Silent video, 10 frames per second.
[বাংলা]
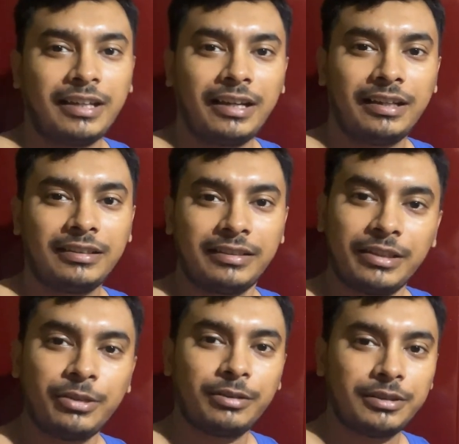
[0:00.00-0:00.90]
অ্যান্ড
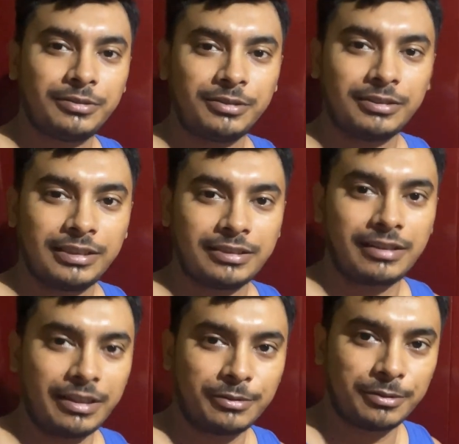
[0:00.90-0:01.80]
রেডি হওয়ার জন্য সে
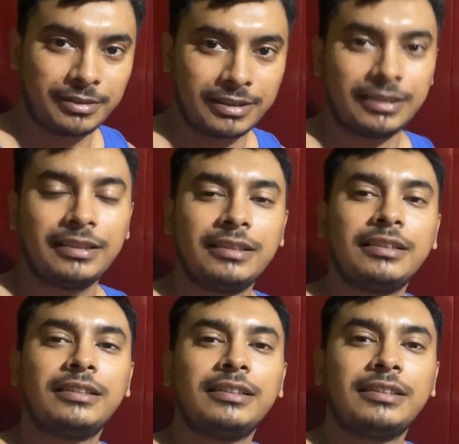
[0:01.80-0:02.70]
ট্রাই করছে
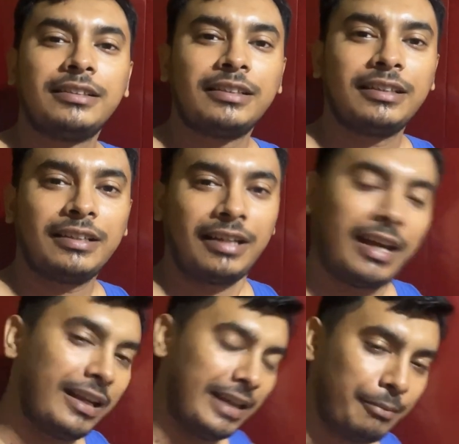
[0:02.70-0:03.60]
মানে
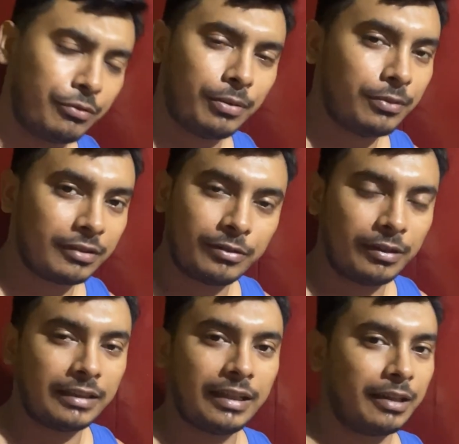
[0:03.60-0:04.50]
হ্যাঁ ল্যাপটপ ওর
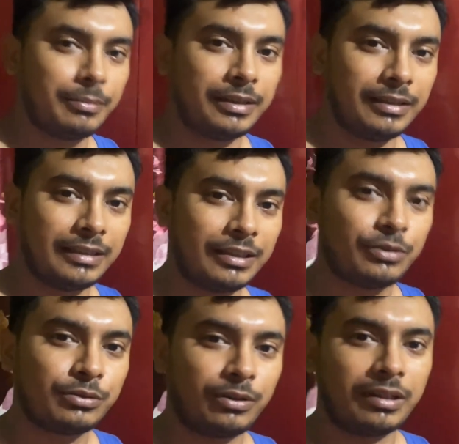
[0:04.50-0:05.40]
খোলা থাকবে এটা
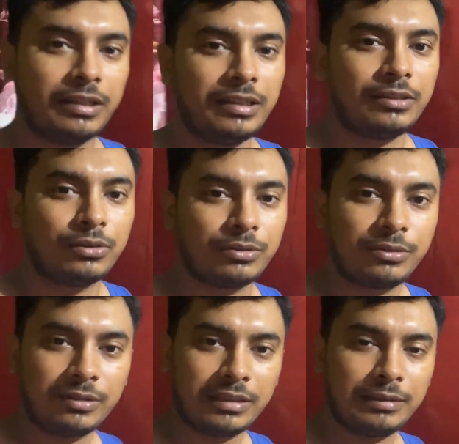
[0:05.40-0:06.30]
কিছু করার নেই
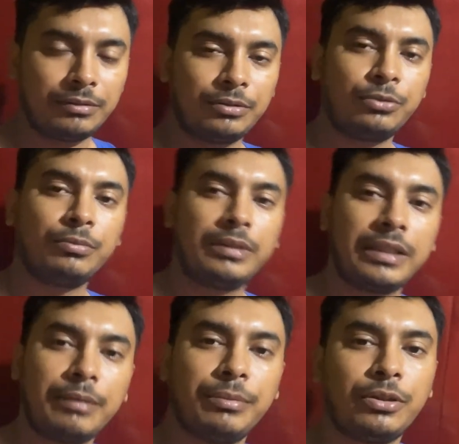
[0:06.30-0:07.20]
যতক্ষণ না রুম
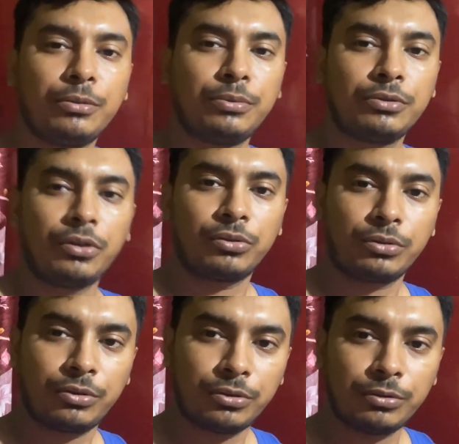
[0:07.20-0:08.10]
থেকে বেরোবো ততক্ষণ